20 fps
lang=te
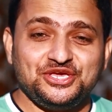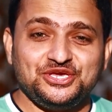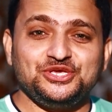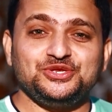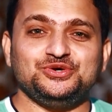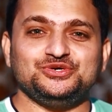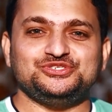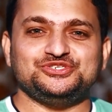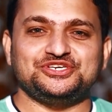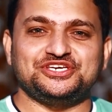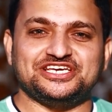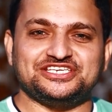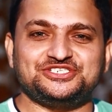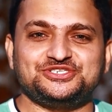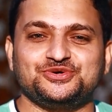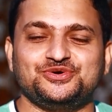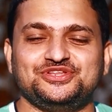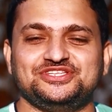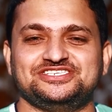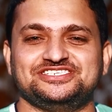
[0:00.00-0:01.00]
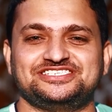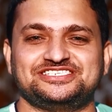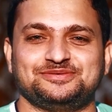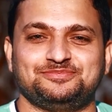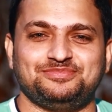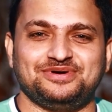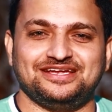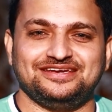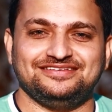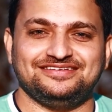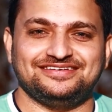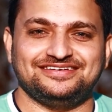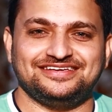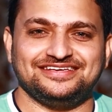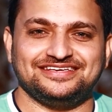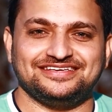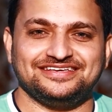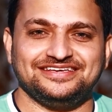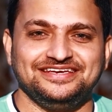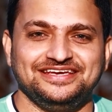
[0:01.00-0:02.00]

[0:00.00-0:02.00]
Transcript: ఈరోజు గెస్ట్ గురించి చెప్పాలి అంటే